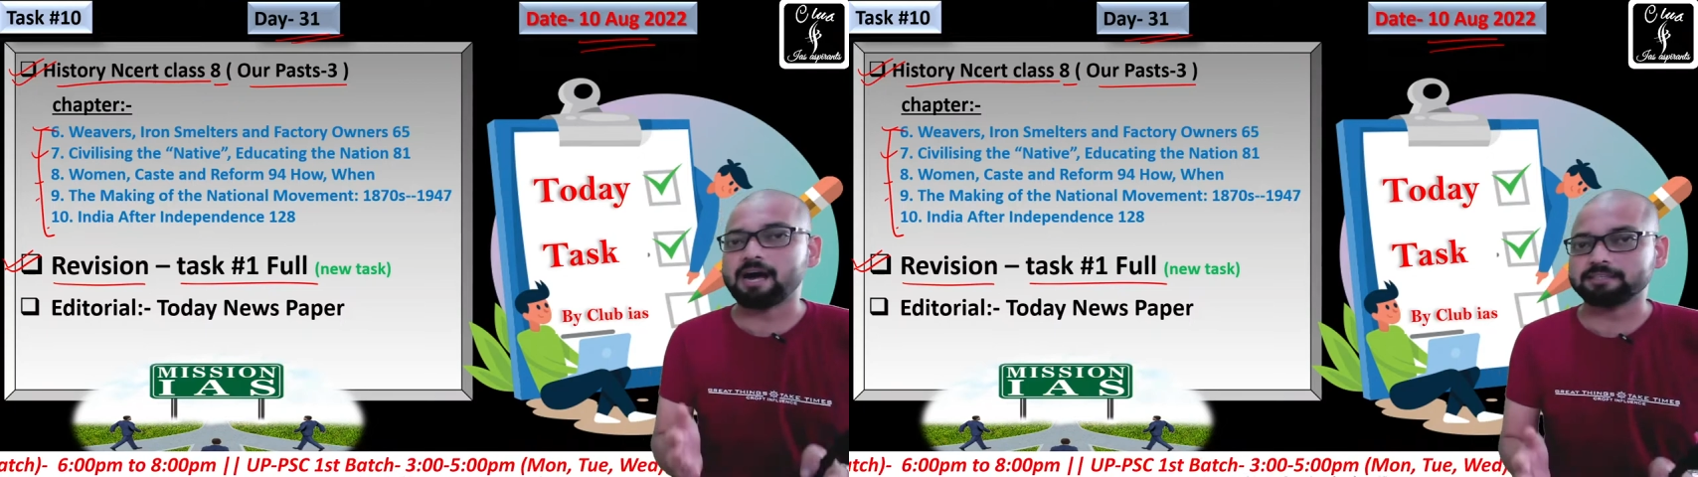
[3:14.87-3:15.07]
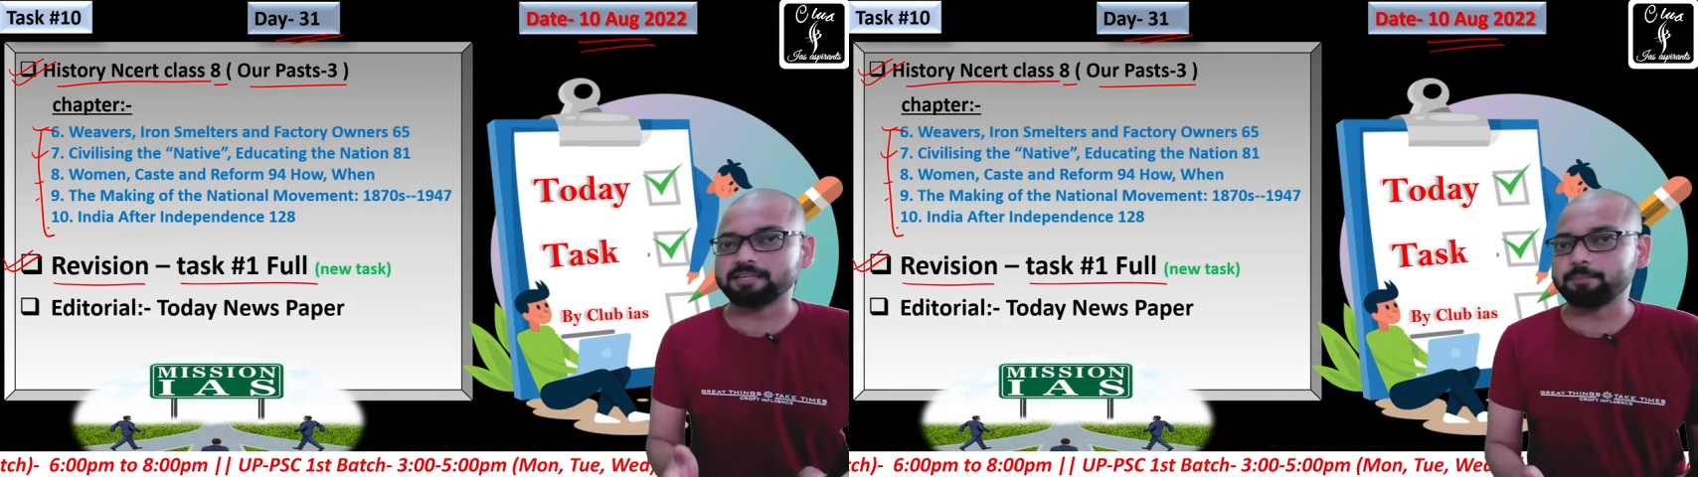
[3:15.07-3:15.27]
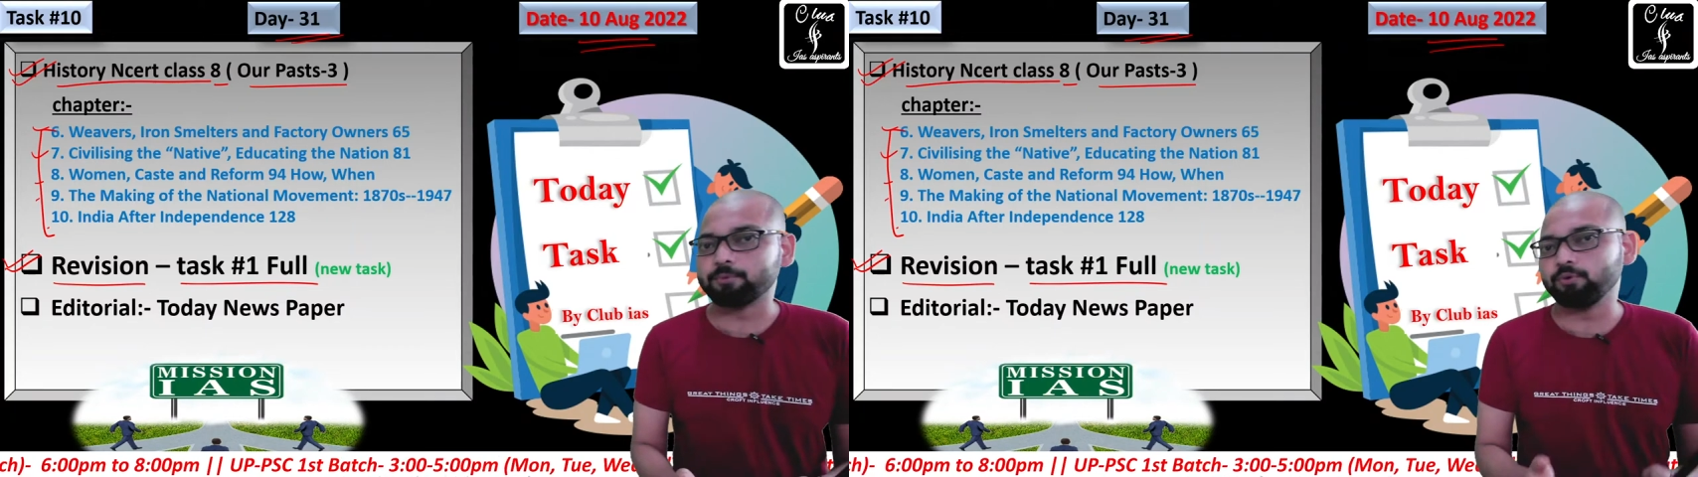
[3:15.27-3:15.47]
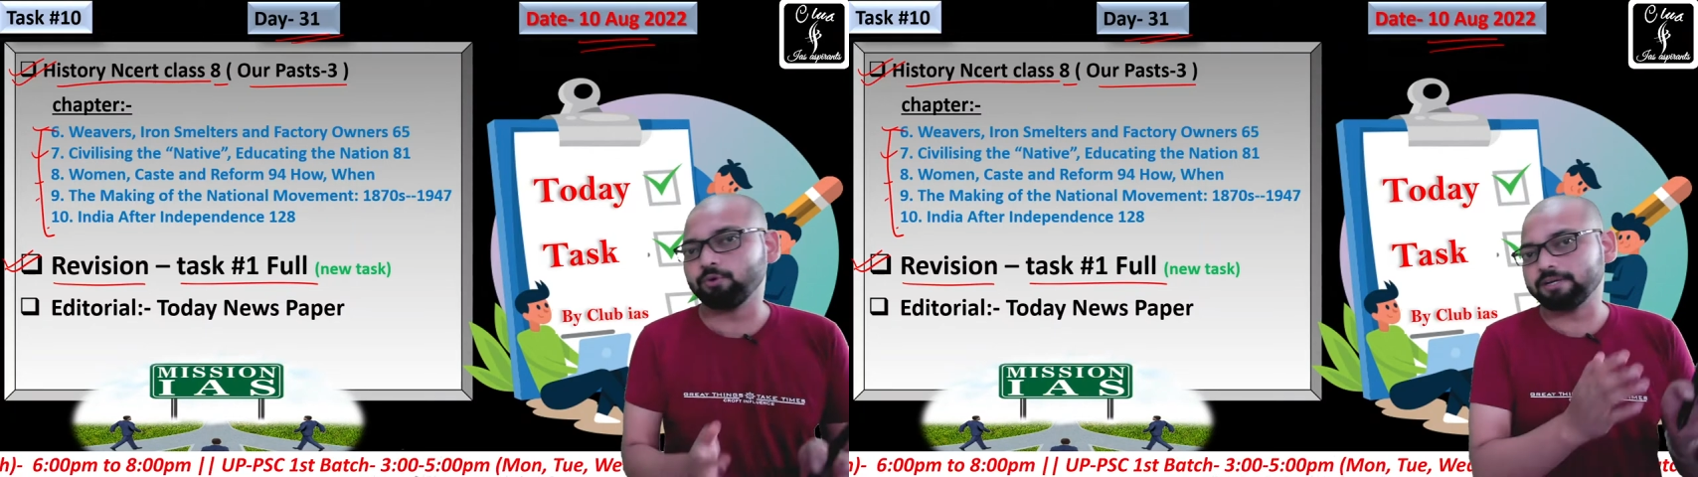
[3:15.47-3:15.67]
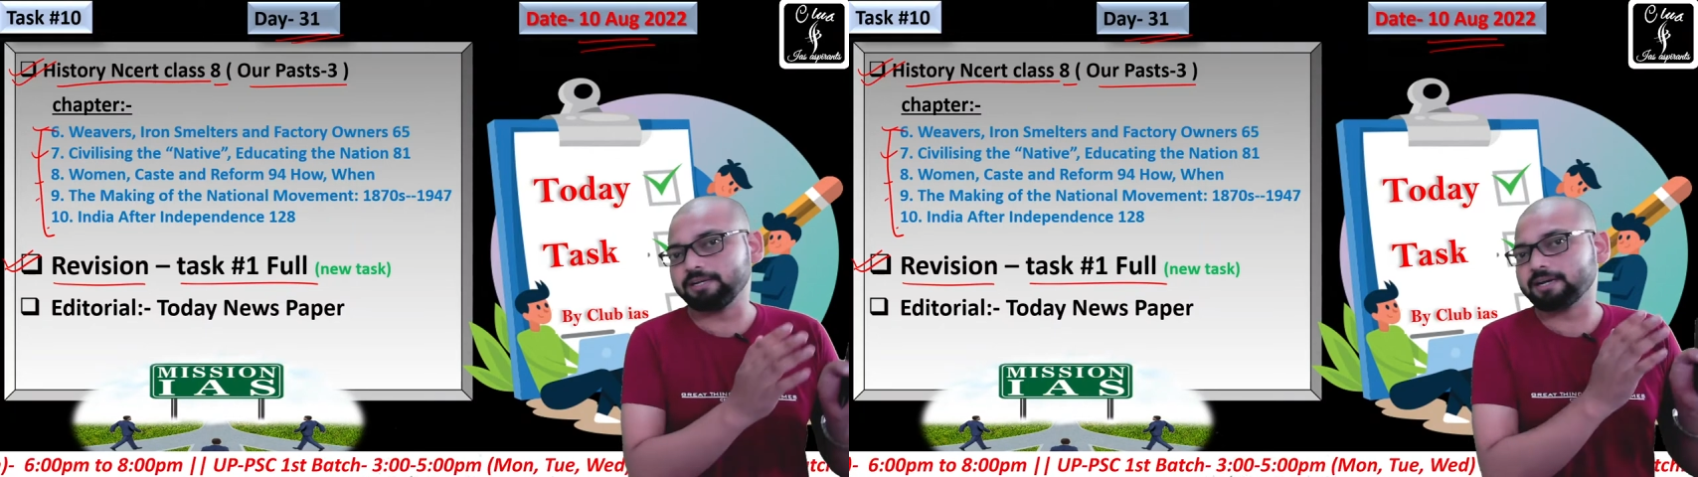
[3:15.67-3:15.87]
आधा आप लोगों
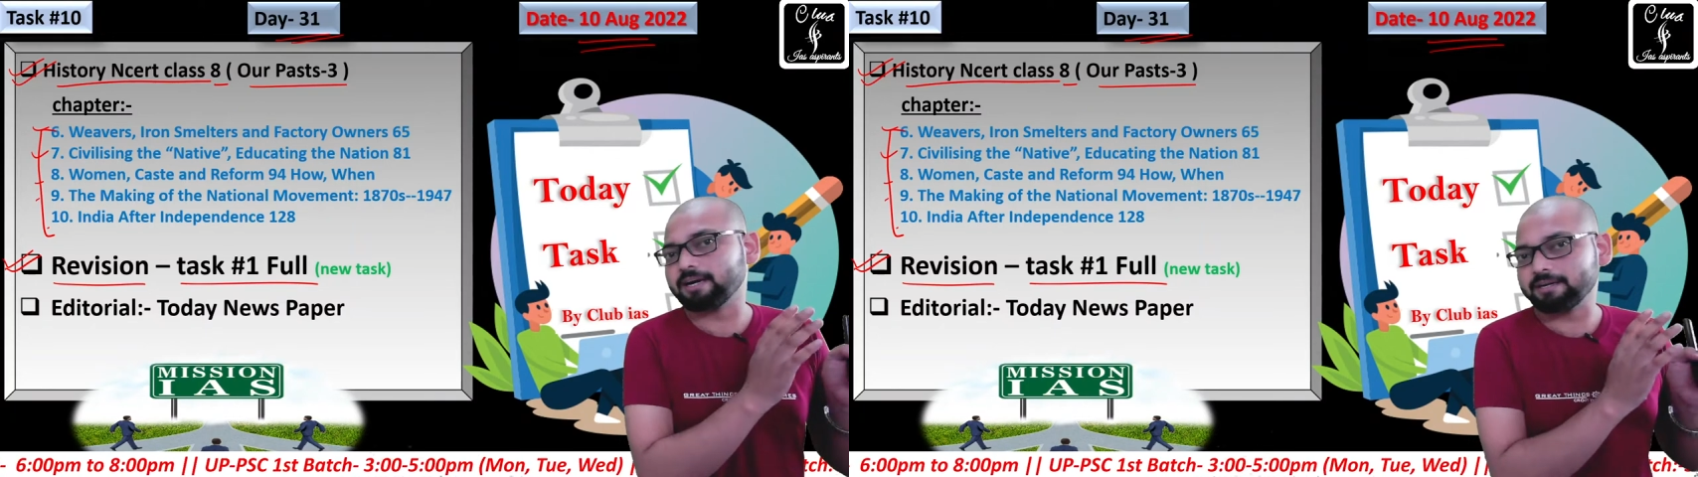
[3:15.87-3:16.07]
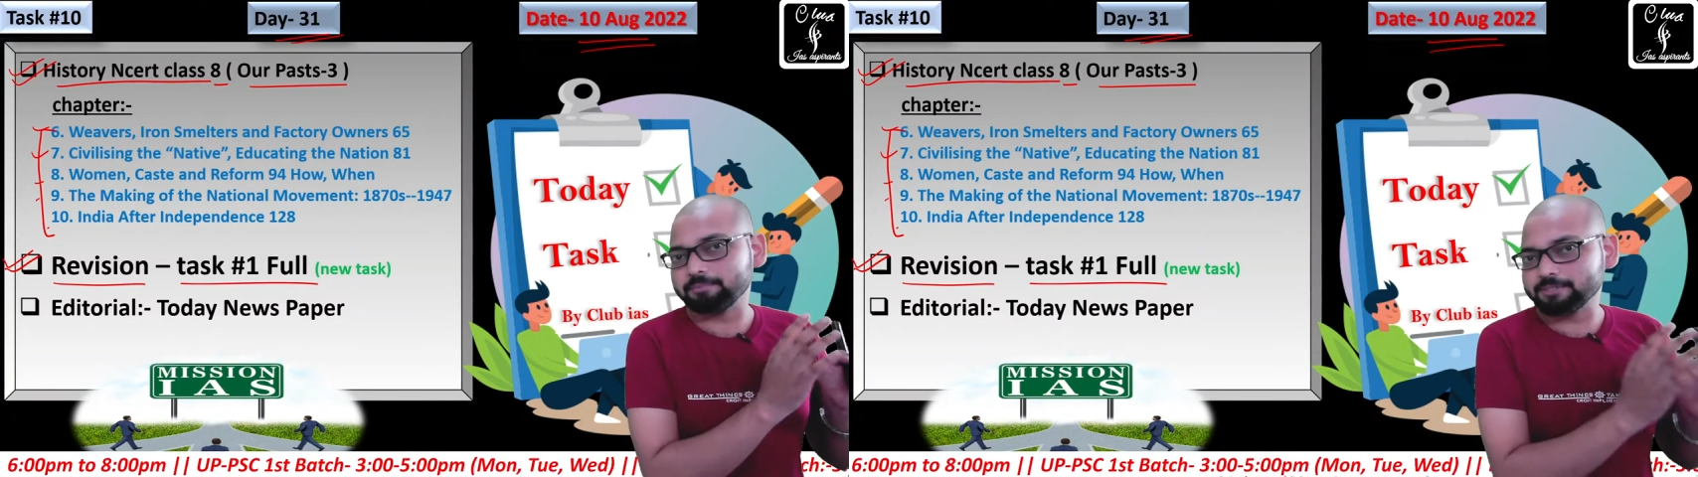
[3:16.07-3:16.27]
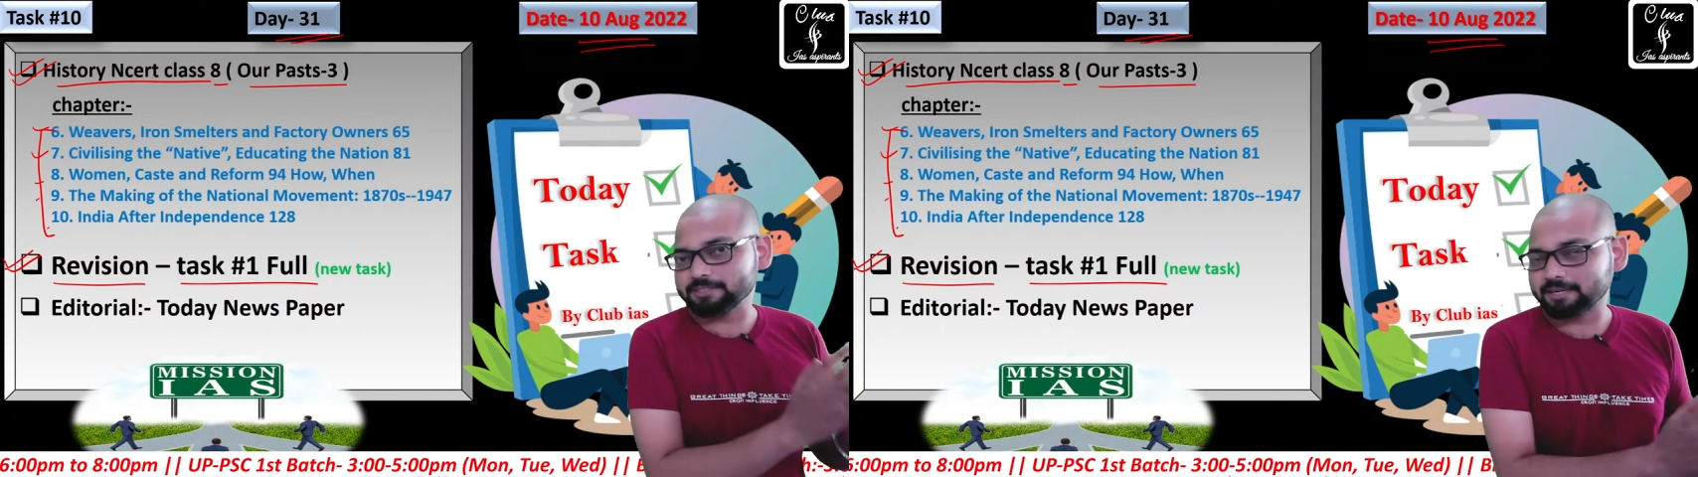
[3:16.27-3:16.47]
के लिए कल रिवीजन